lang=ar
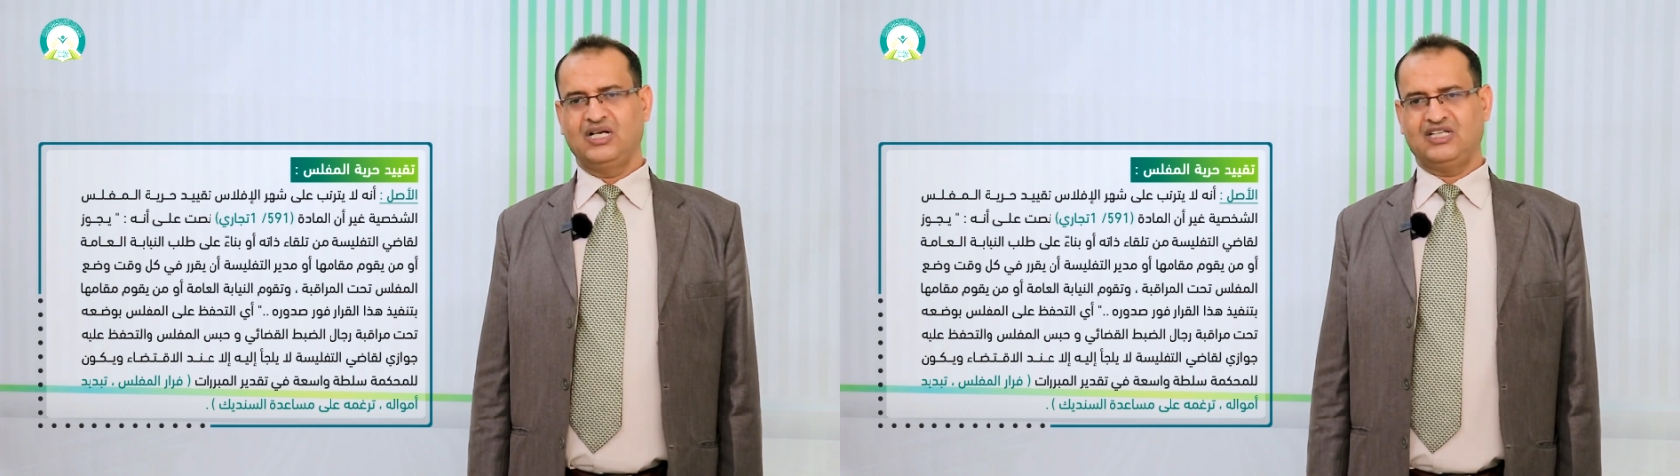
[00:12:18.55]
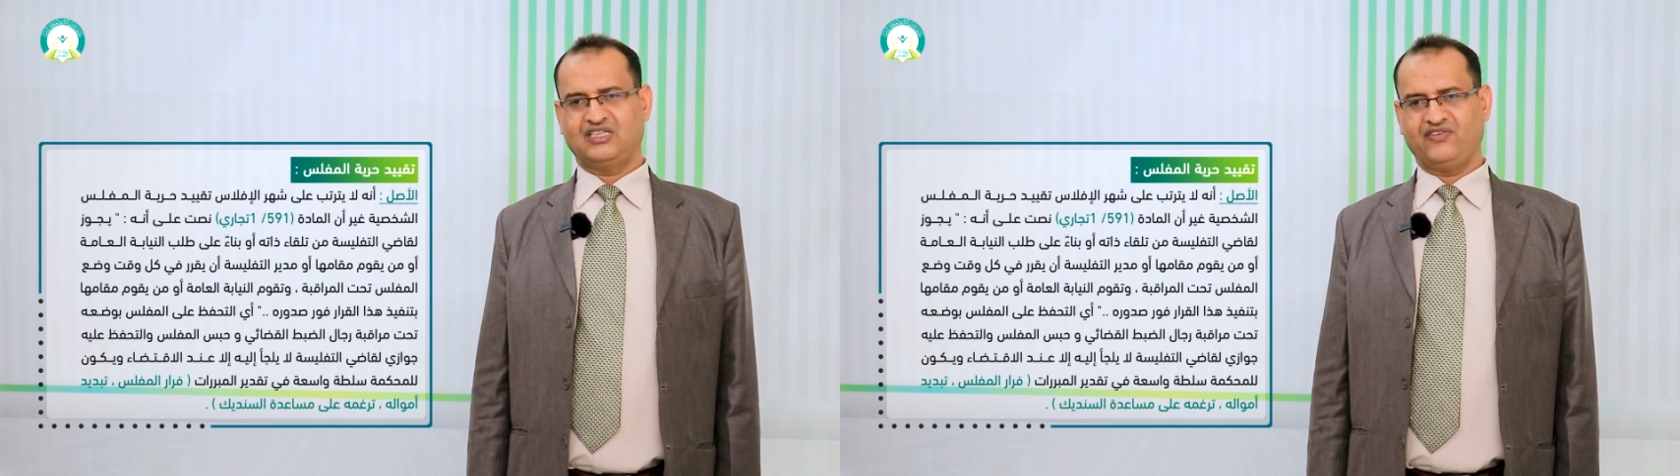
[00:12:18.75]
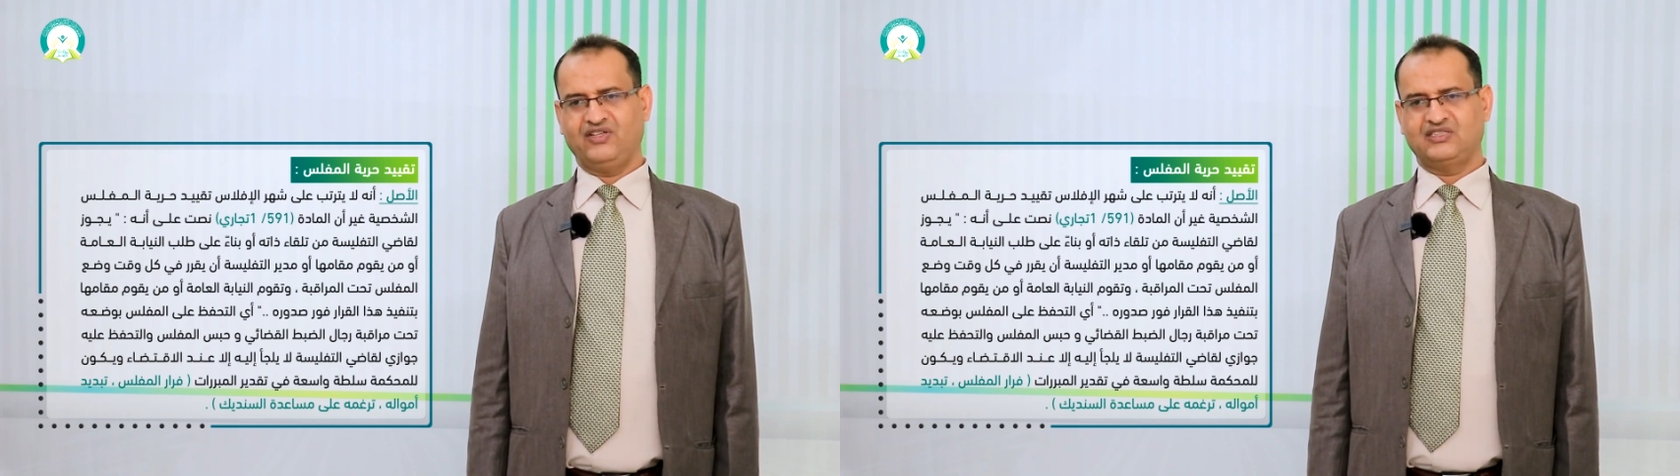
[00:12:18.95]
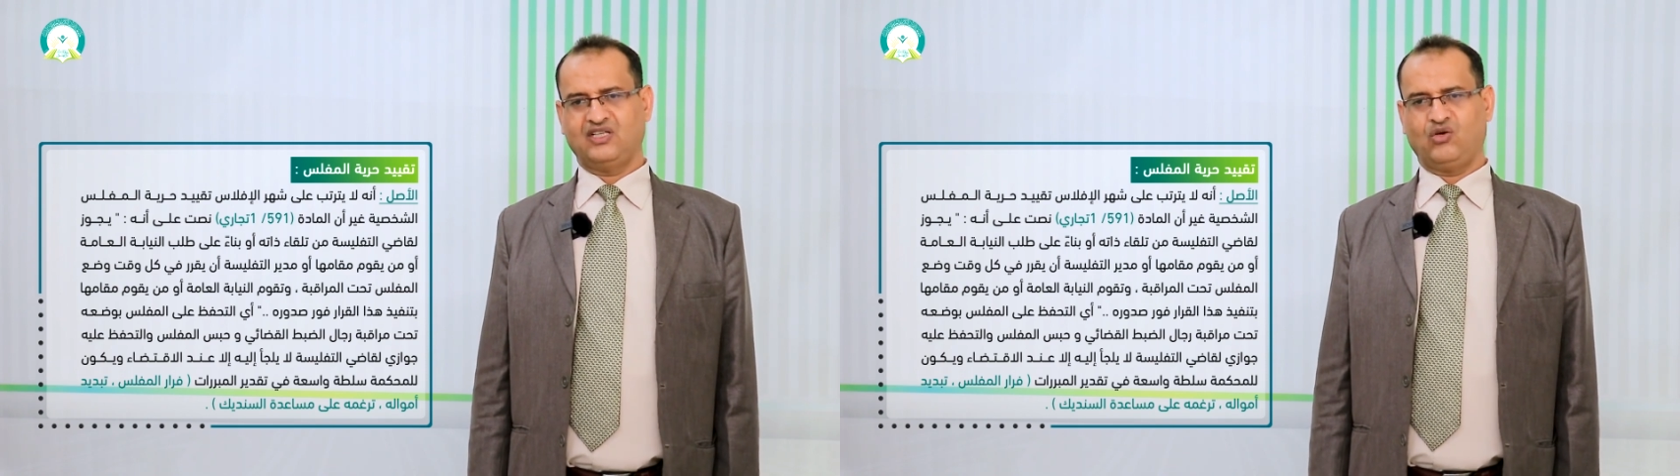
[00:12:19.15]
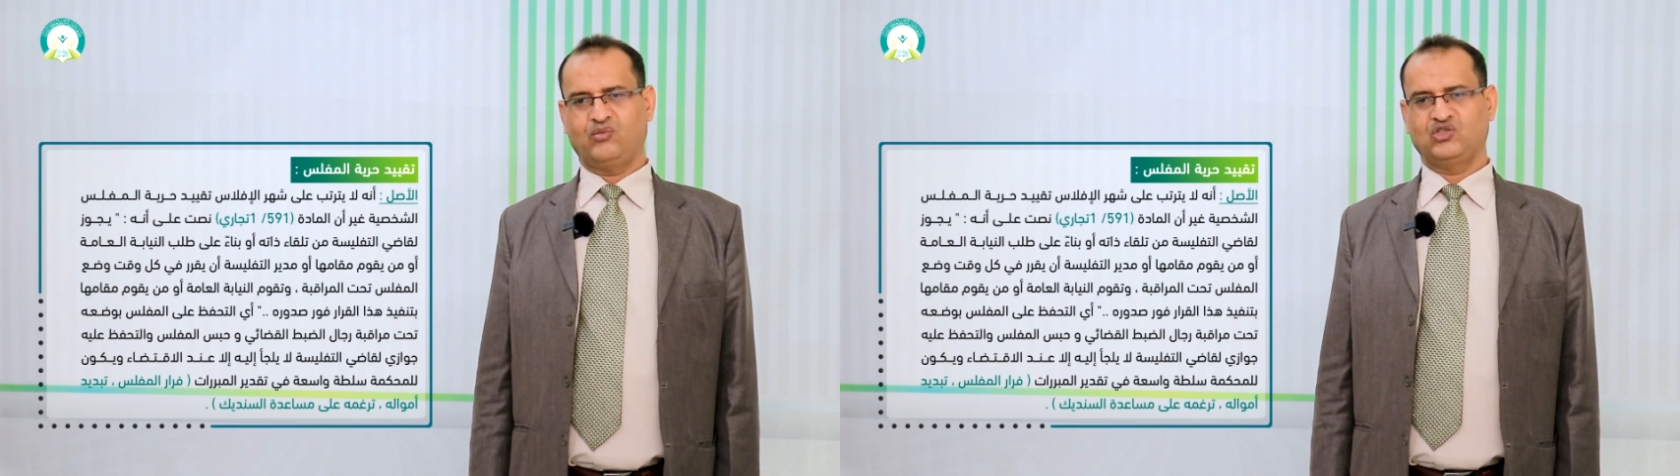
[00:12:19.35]

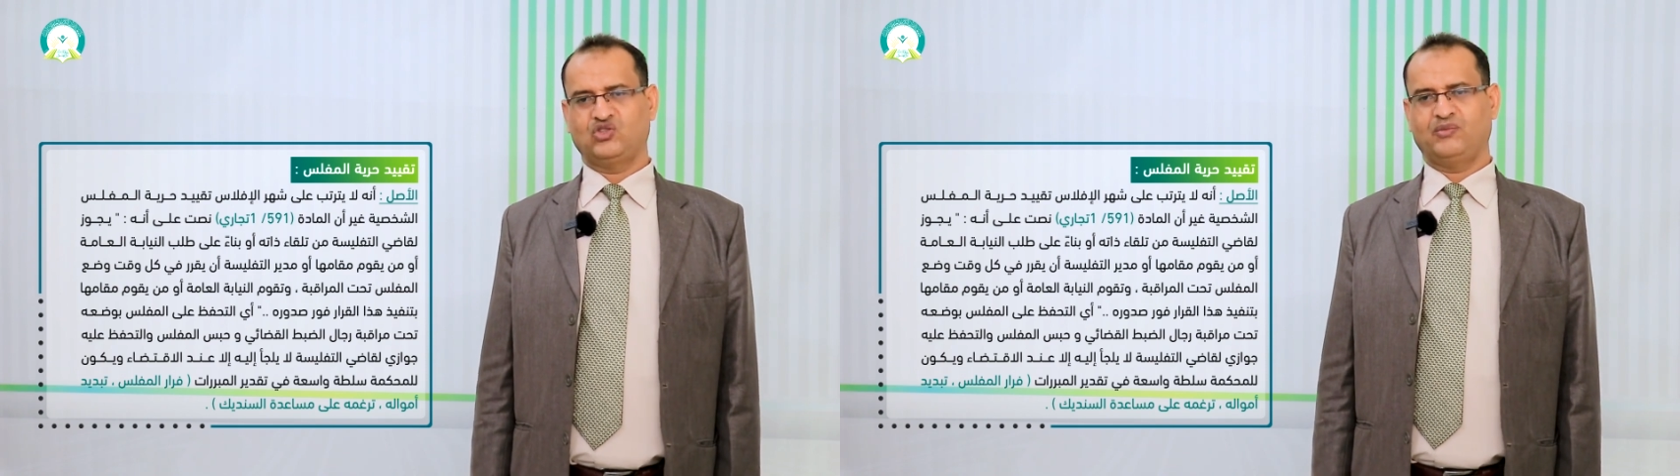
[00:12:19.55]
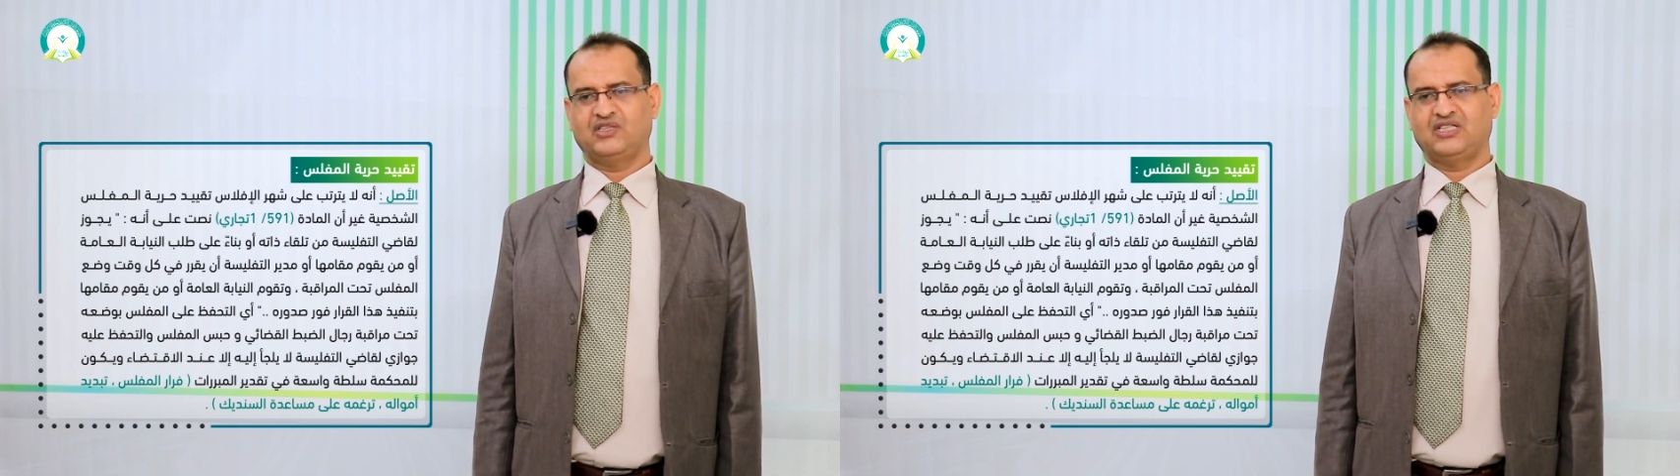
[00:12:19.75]
التفليسة أو ما يسمى